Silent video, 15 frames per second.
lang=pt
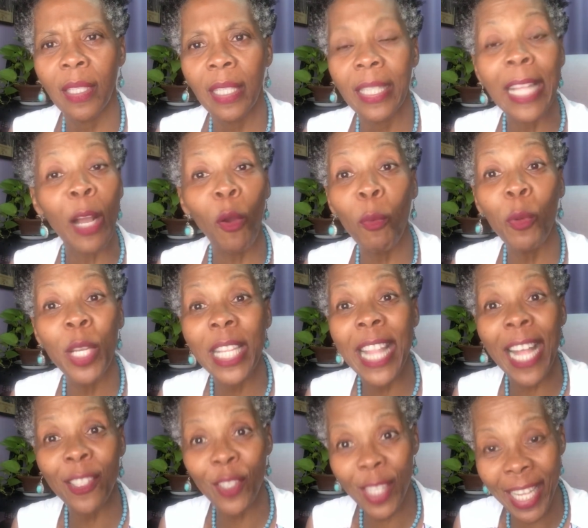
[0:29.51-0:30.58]
da
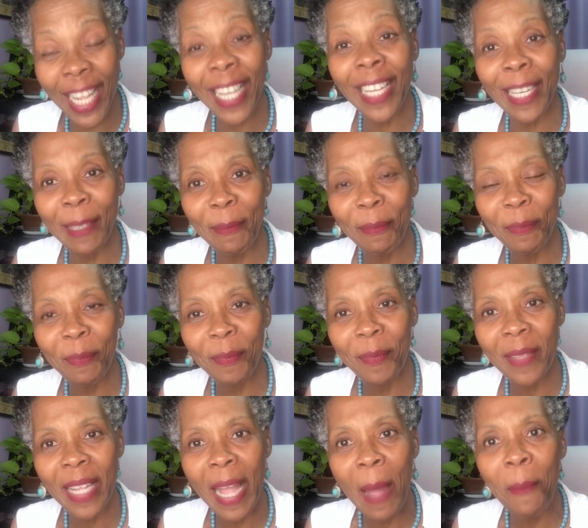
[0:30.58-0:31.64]
comunidade negra
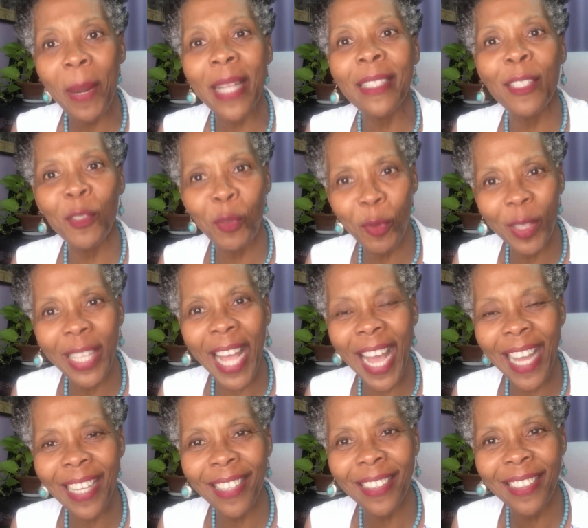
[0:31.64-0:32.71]
para se
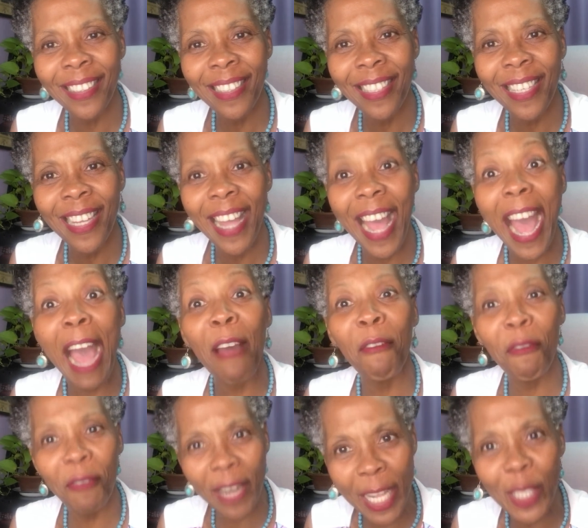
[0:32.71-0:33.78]
juntar à
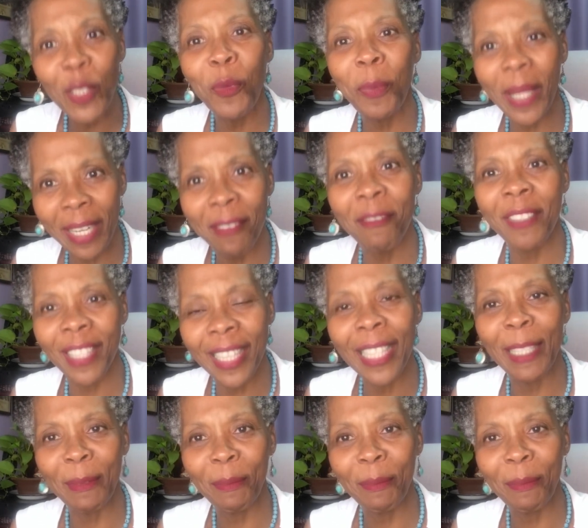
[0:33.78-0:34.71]
frente pela vida.